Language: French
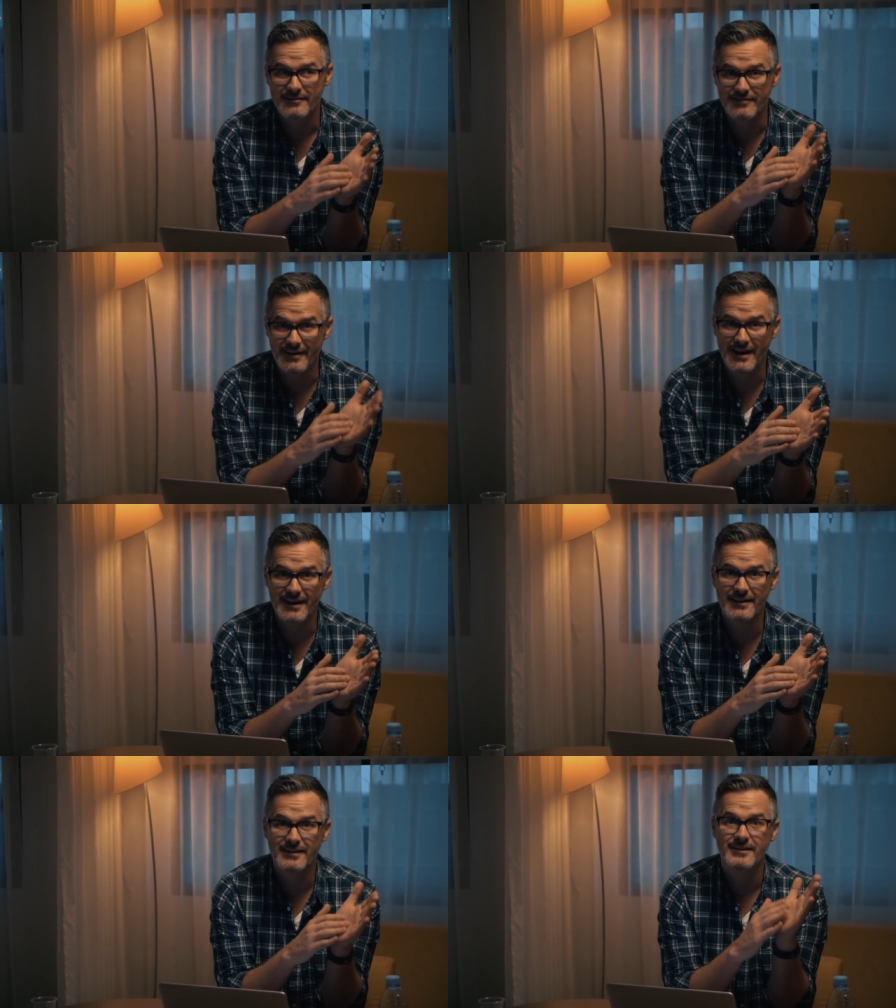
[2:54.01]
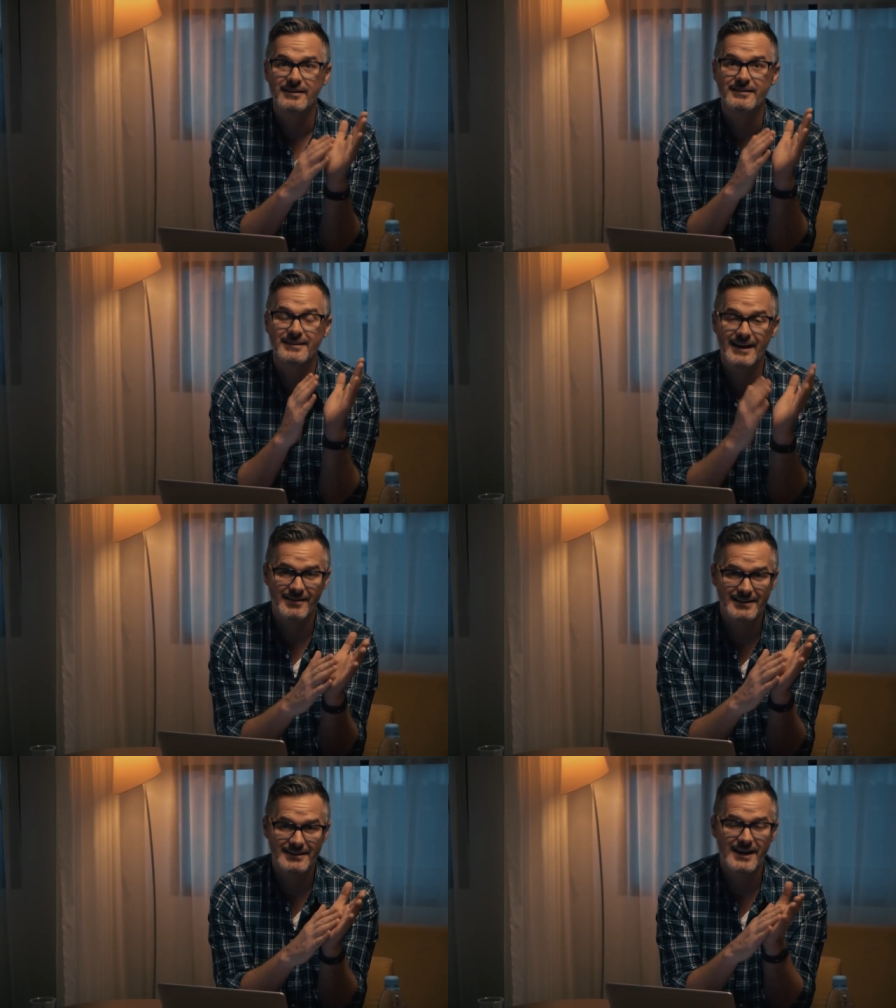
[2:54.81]
vers
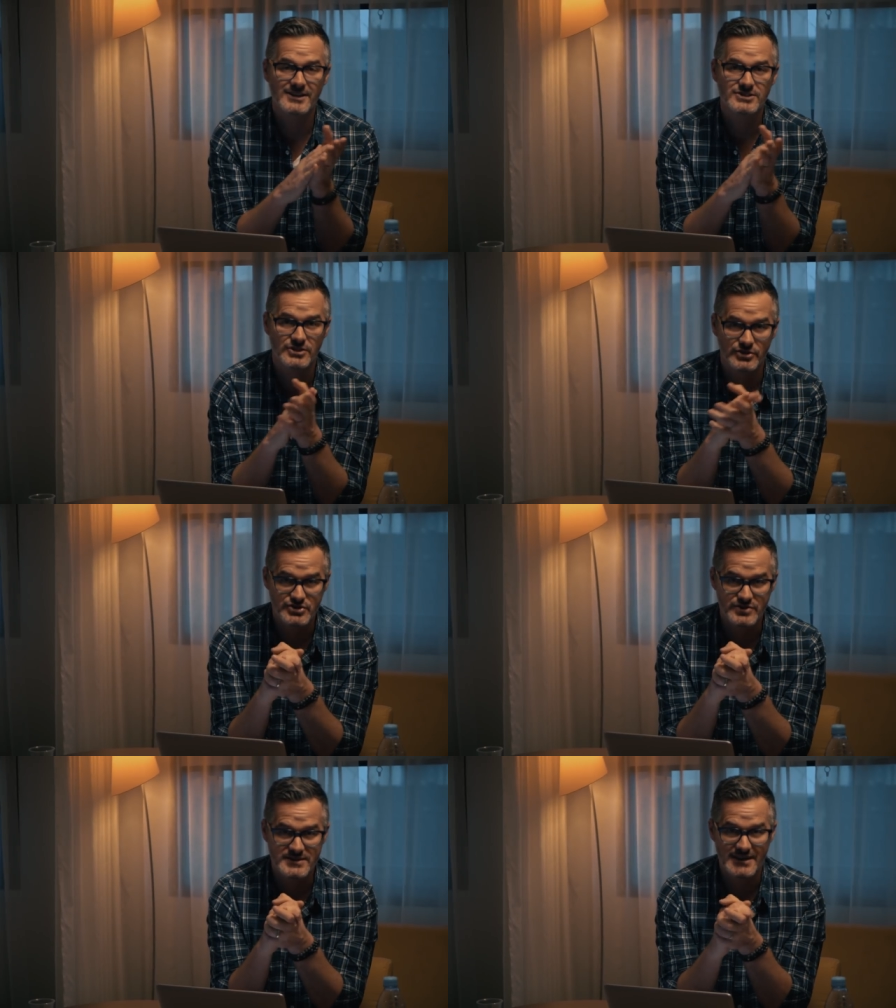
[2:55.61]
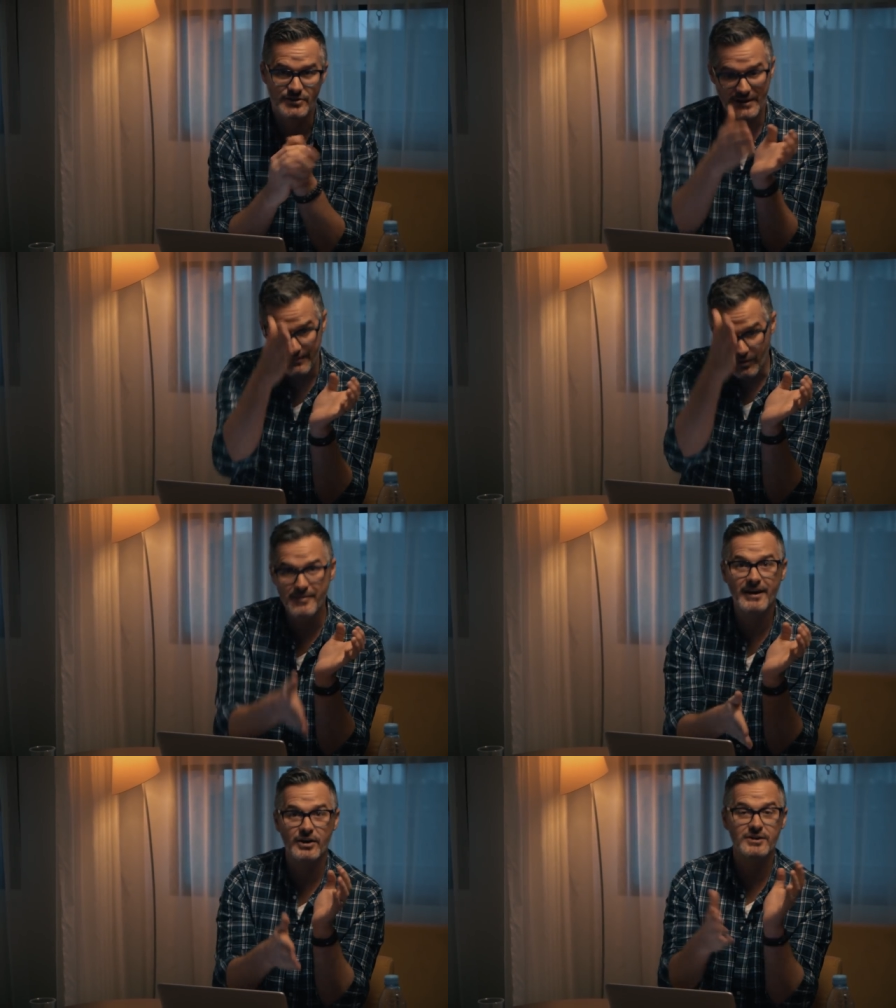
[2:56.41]
davantage de succès. Donc la
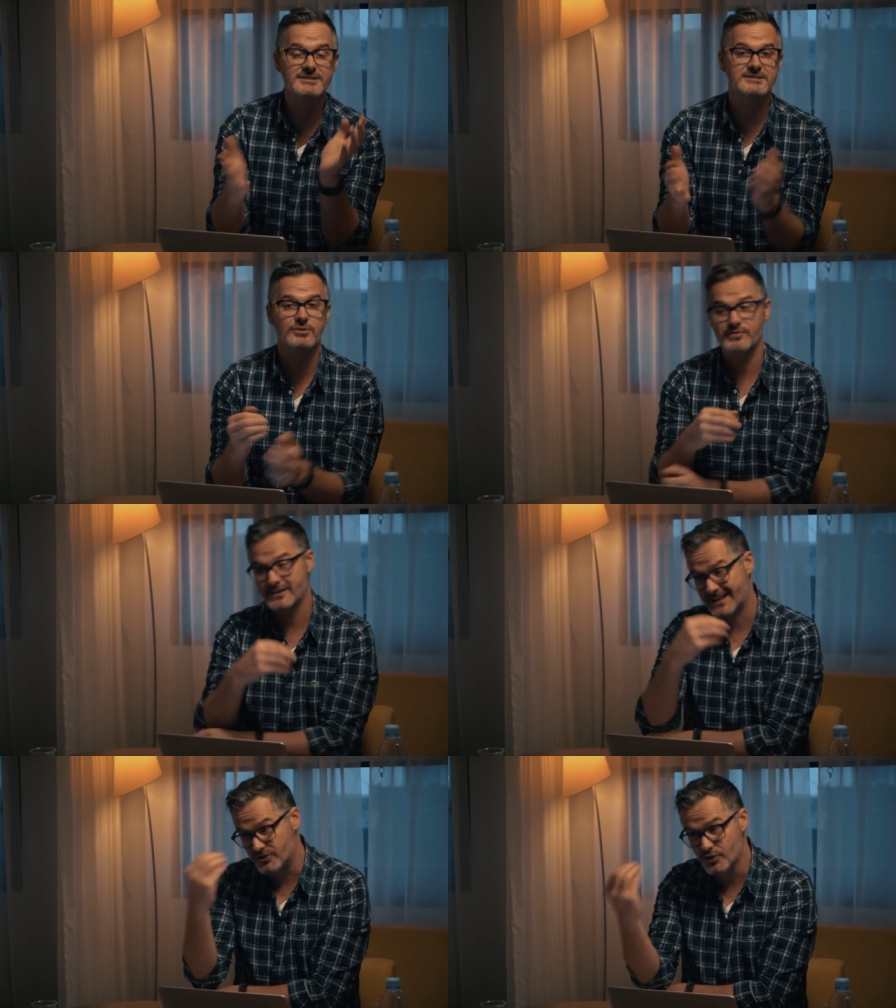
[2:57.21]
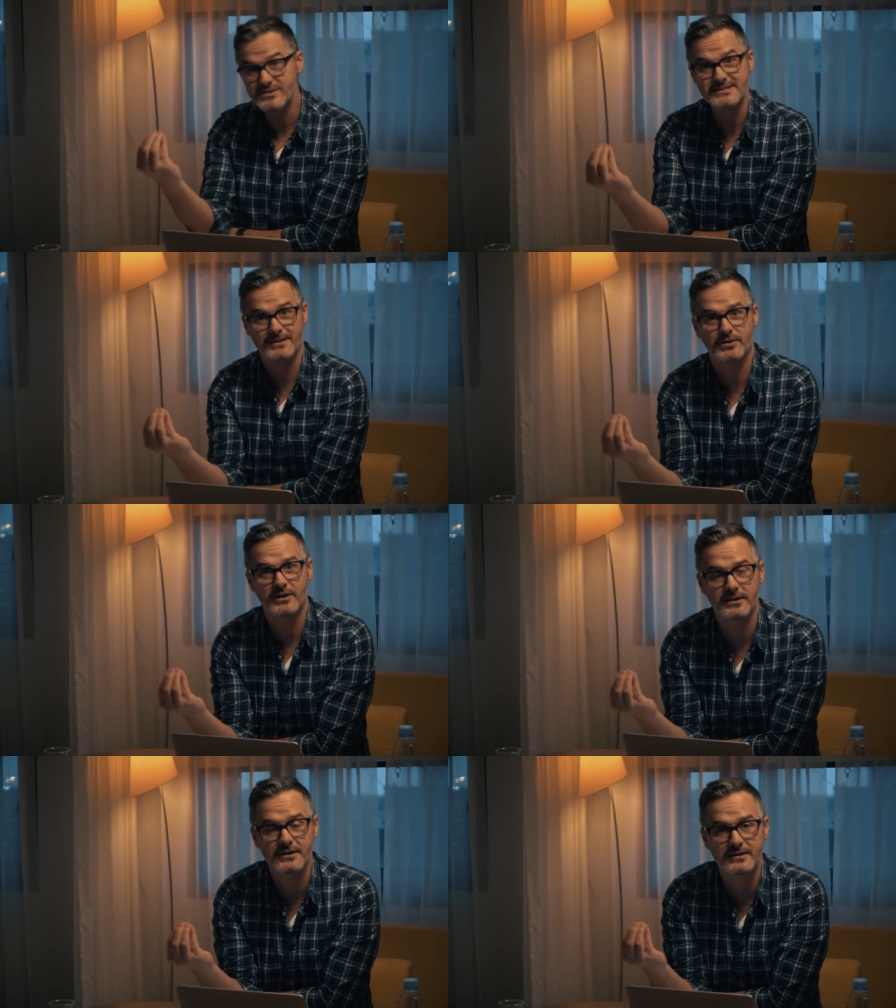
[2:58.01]
première colonne, c'est ce que vous faites. La deuxième
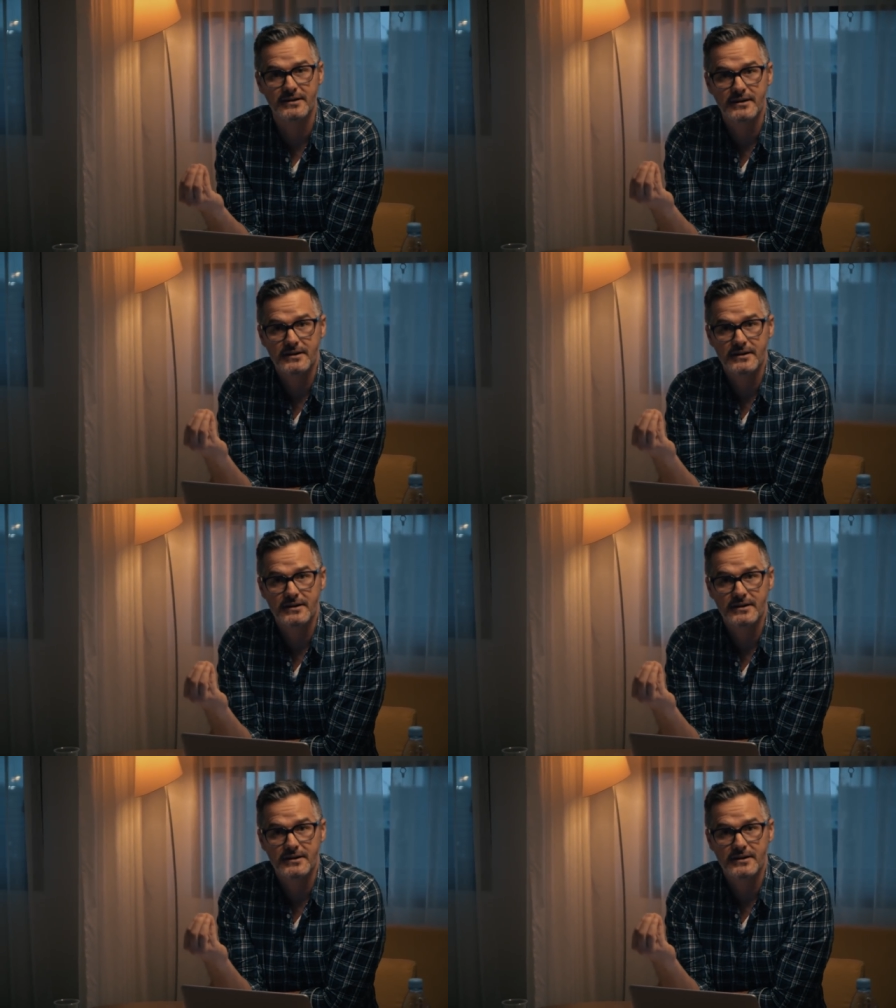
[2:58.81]
colonne,